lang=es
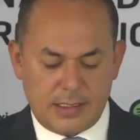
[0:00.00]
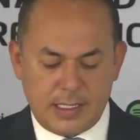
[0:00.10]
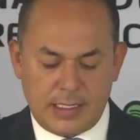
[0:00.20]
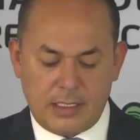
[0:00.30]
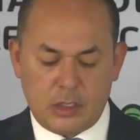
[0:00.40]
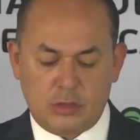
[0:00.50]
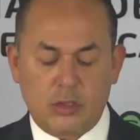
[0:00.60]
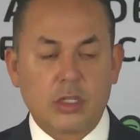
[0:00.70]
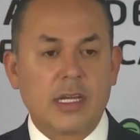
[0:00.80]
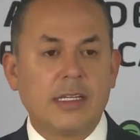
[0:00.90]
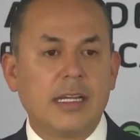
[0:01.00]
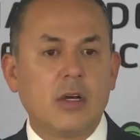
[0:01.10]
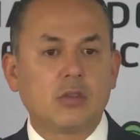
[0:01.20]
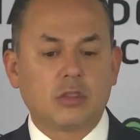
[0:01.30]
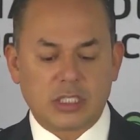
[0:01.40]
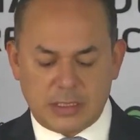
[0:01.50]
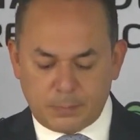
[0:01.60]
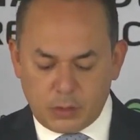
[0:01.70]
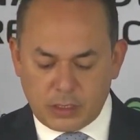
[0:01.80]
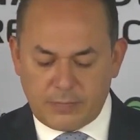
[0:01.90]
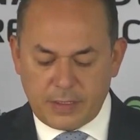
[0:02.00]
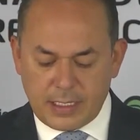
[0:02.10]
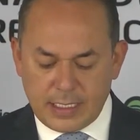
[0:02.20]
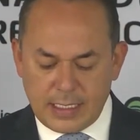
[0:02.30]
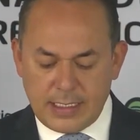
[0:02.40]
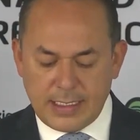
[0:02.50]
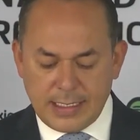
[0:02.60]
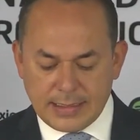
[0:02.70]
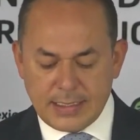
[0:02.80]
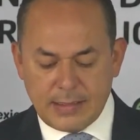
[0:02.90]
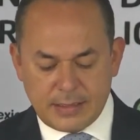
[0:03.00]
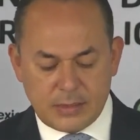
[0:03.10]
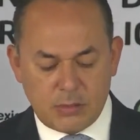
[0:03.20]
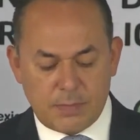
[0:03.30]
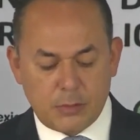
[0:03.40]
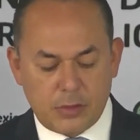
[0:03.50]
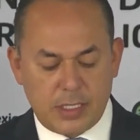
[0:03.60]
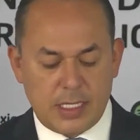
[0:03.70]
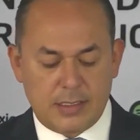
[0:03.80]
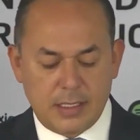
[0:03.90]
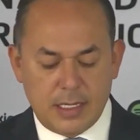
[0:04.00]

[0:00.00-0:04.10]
en el, en el autotransporte federal es y debe ser una prioridad.